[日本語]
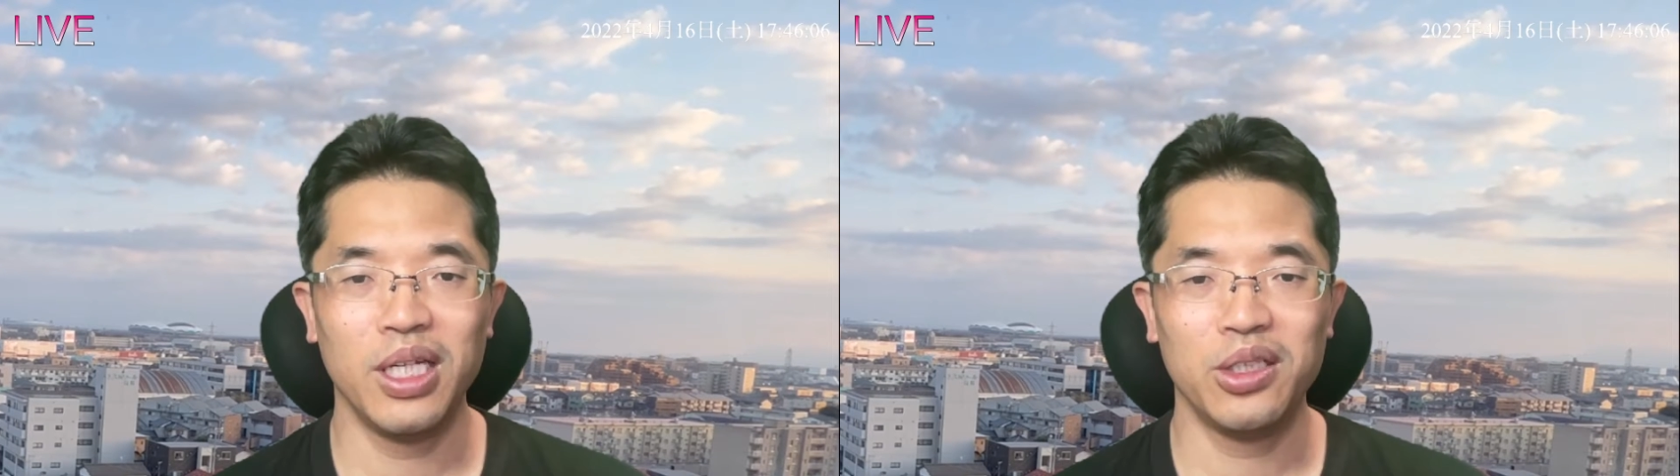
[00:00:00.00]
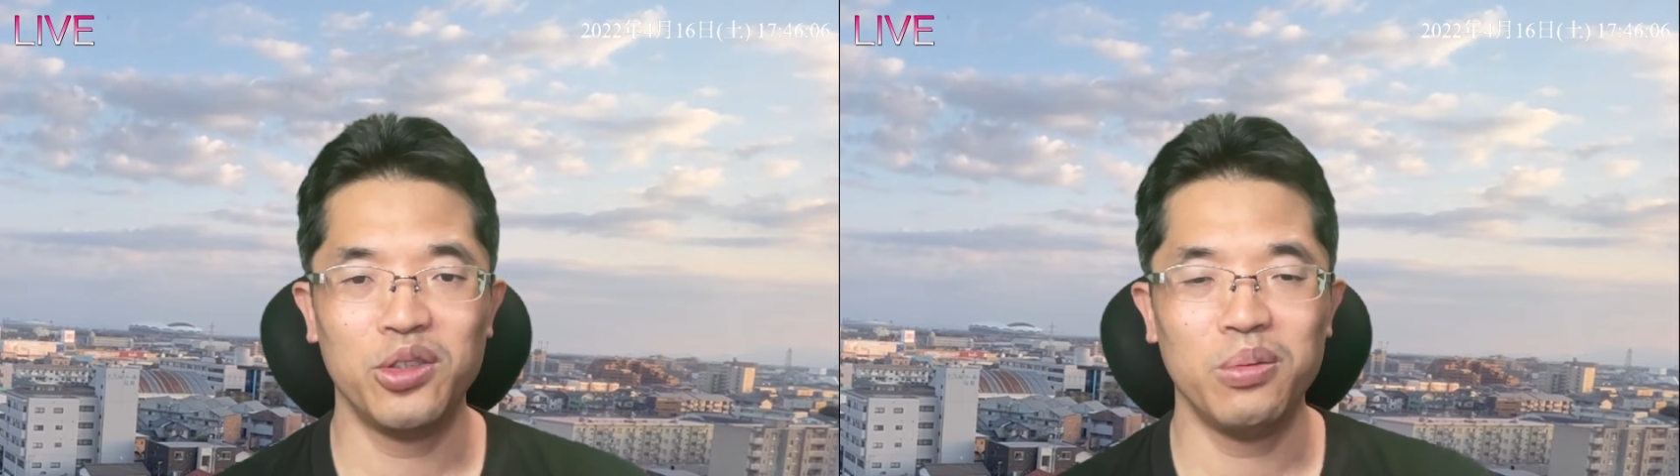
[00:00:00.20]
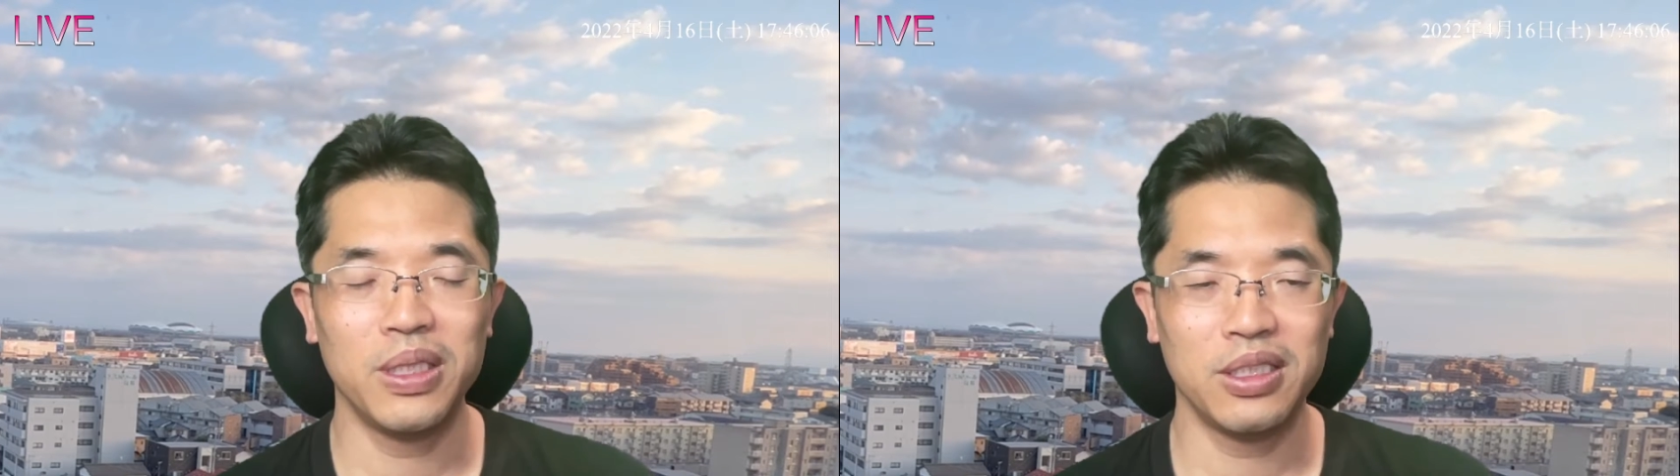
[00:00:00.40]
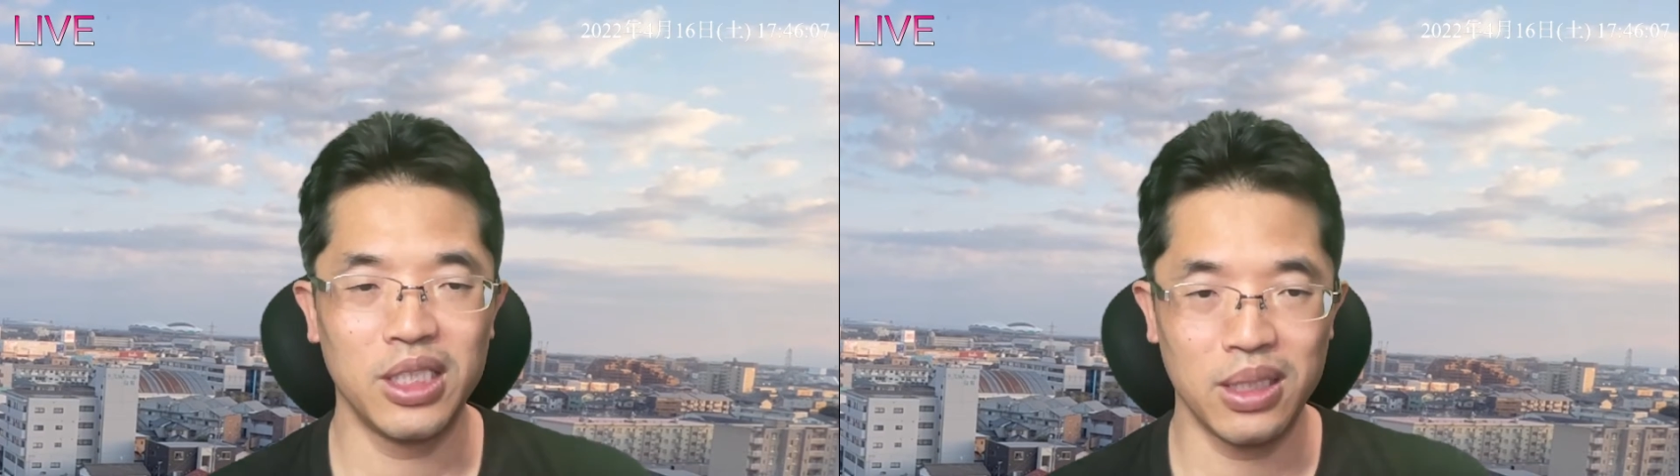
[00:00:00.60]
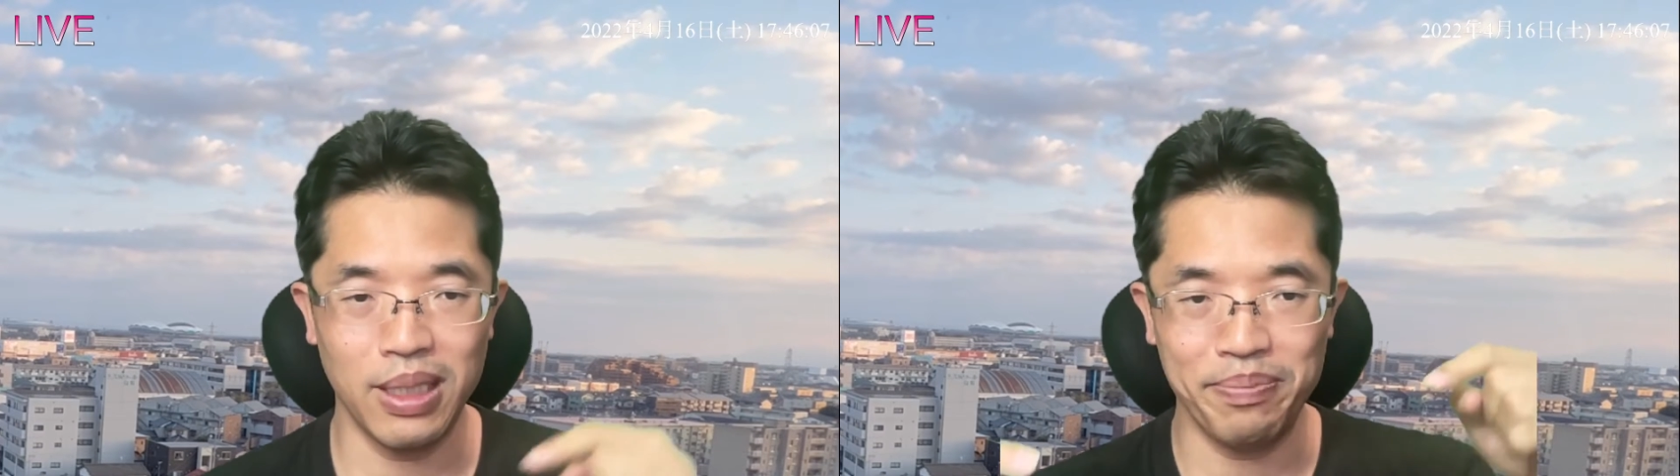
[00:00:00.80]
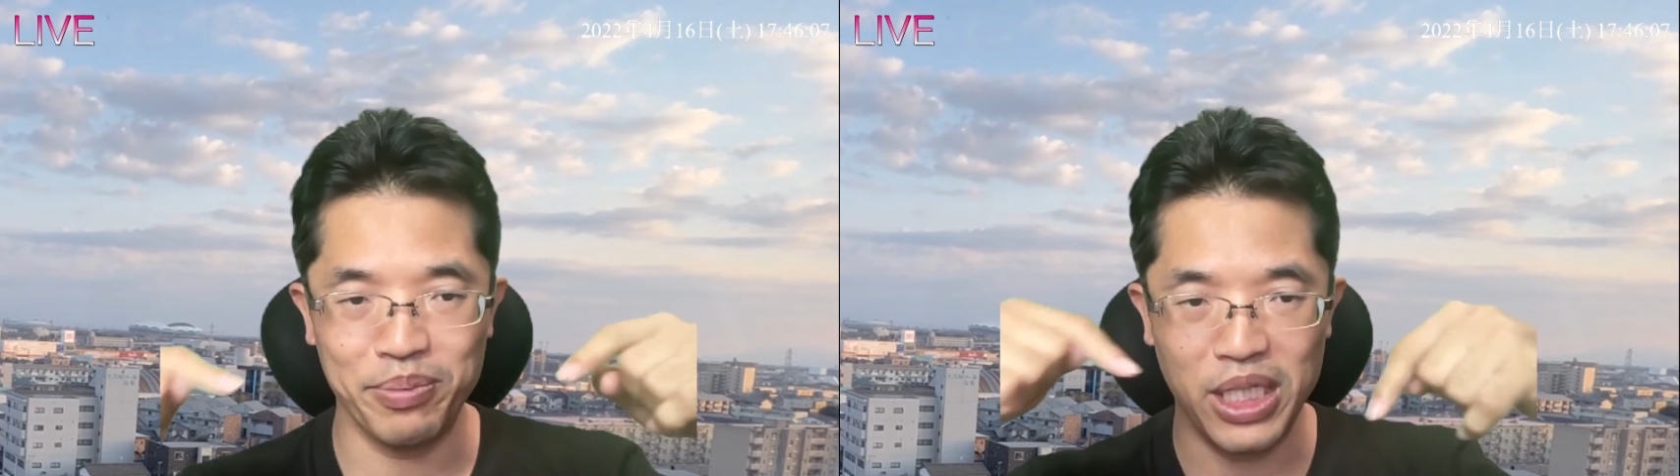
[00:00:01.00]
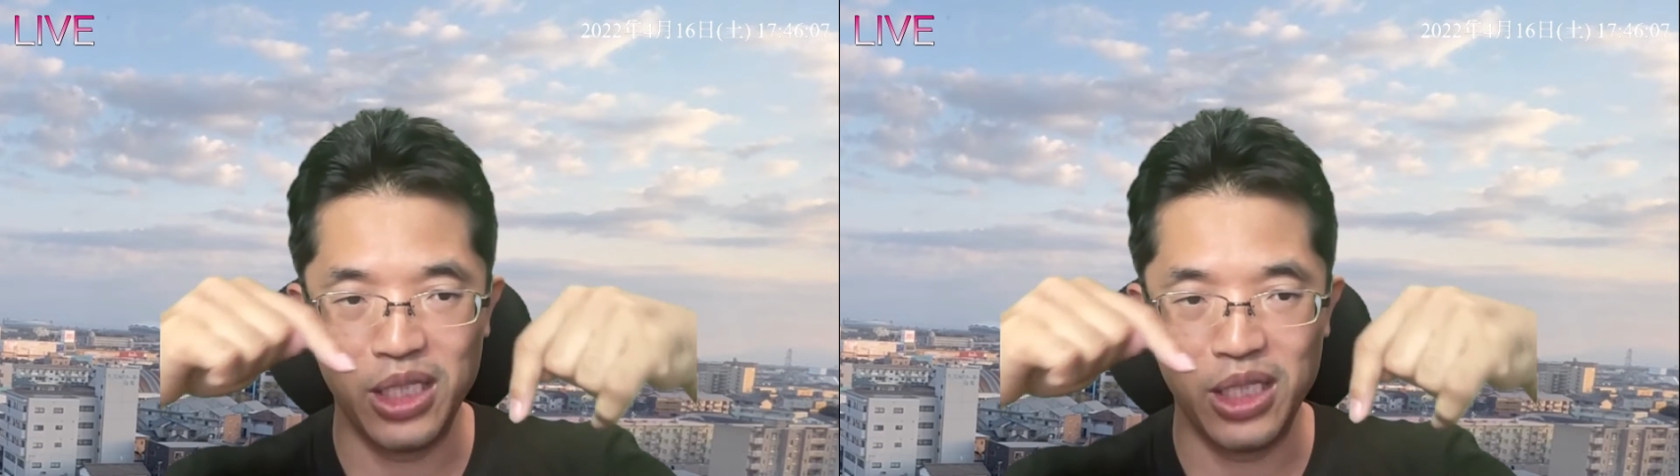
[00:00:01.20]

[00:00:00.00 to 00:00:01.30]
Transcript: で、興味ある方は、